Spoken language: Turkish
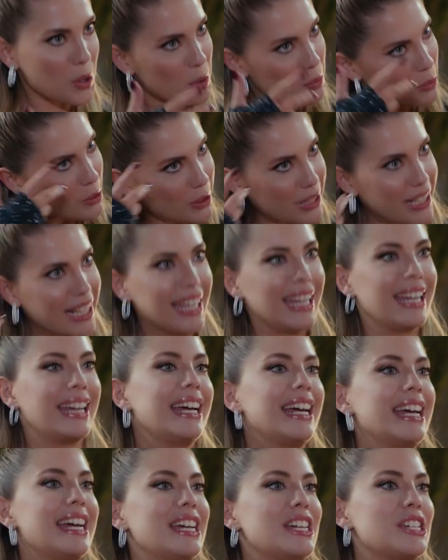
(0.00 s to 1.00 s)
çok böyle
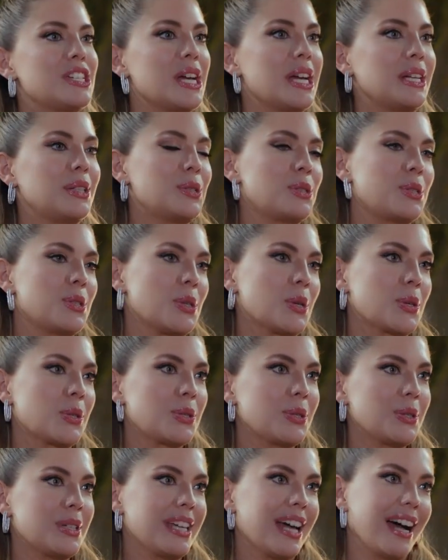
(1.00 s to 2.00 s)
şey
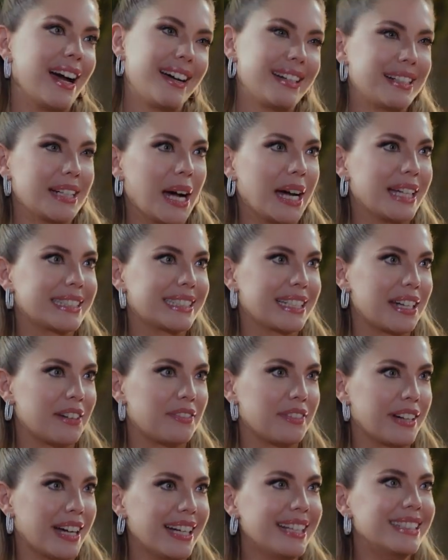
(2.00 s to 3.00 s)
düşünüyorsun ya rahat
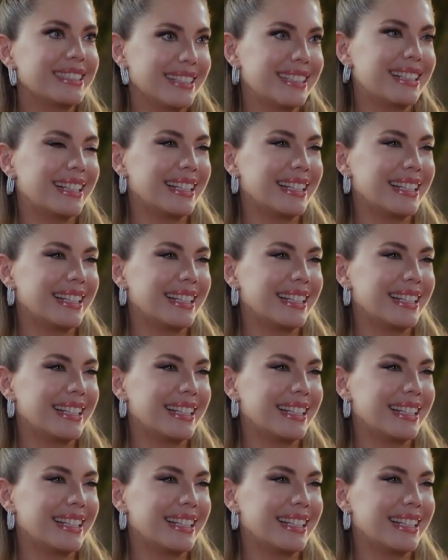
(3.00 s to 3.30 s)
kafa.